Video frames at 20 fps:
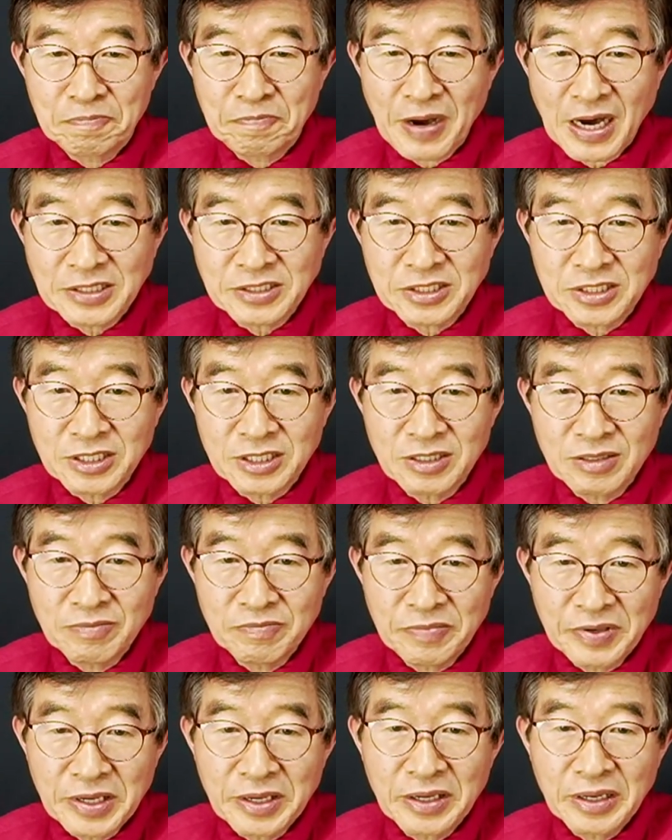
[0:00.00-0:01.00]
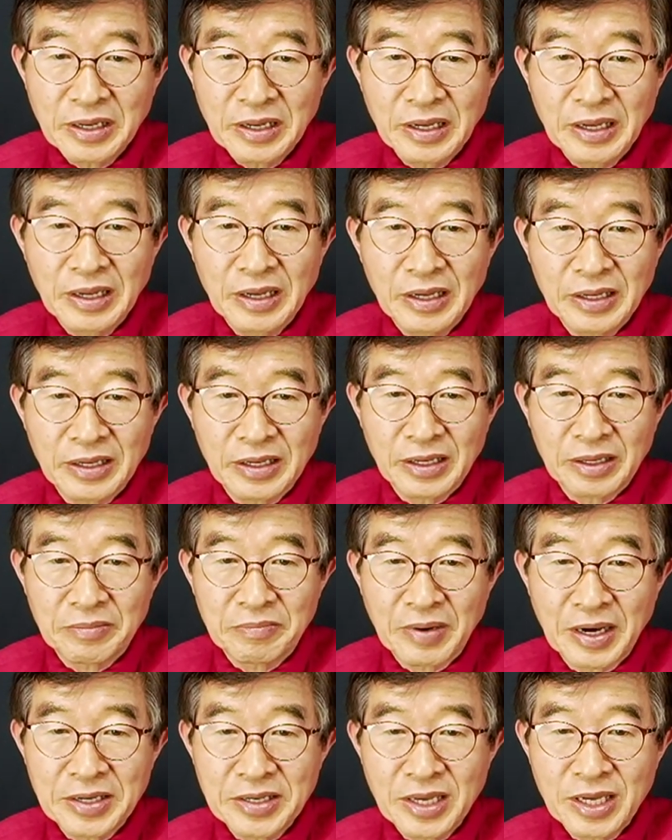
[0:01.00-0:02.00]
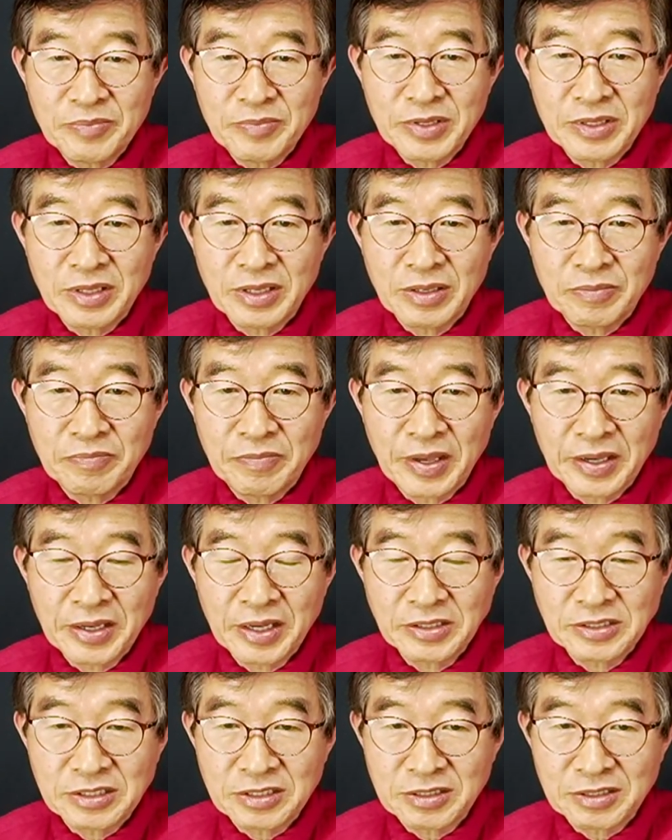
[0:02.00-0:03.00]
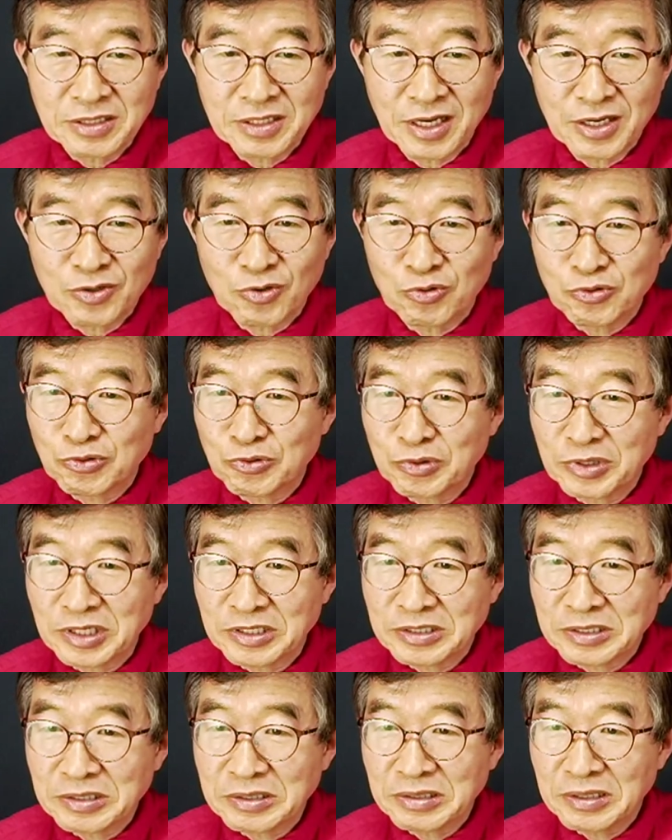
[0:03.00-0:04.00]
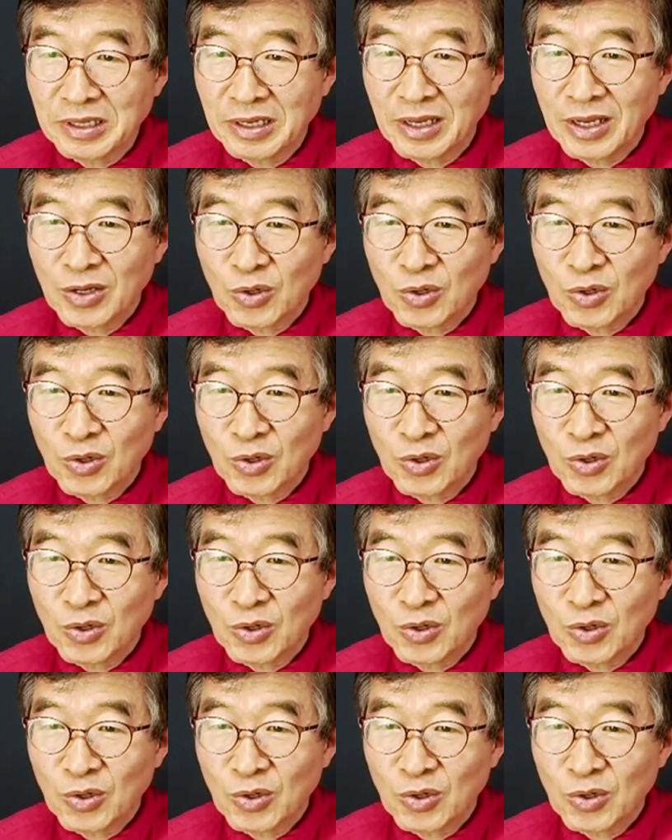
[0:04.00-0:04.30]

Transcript: 박진배 예, 마이애미 명예석자 교수께서